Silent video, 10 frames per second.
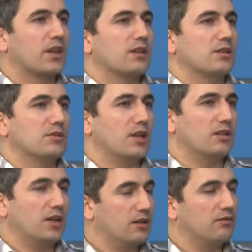İnsan,
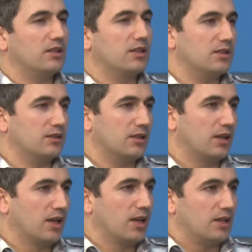hayvanların
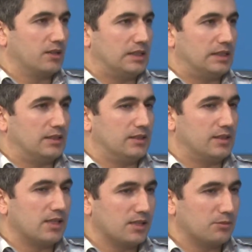e,
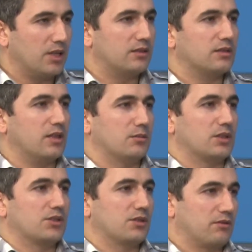hizmet
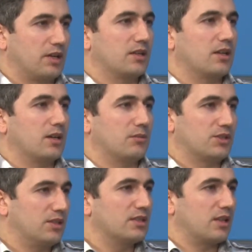amacı, varlık amacı
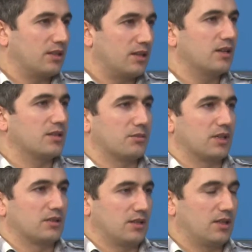insanlara
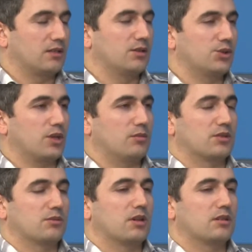hizmet, yaratılış
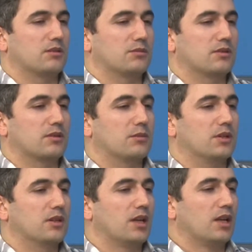amacı baktığımız zaman.
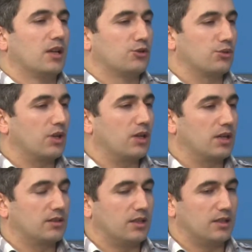Çünkü
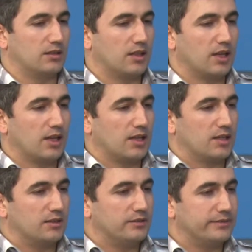hakikaten
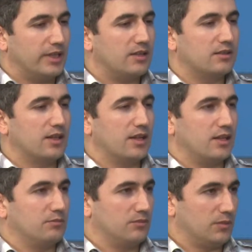nerede
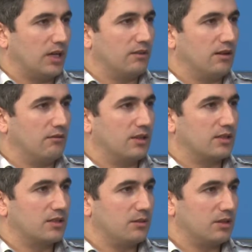hayvan
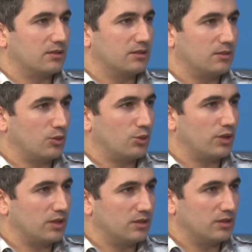varsa baktığın zaman
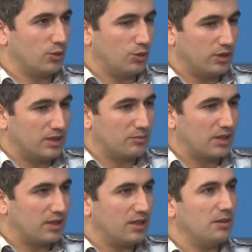onların o
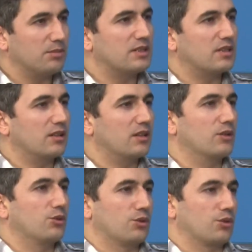hizmetleri hep insanlara
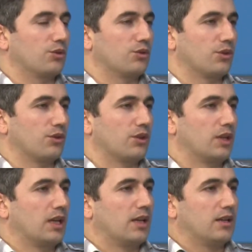dönük oluyor.
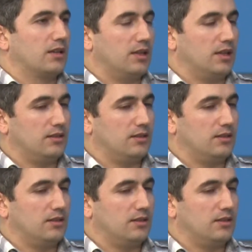Yani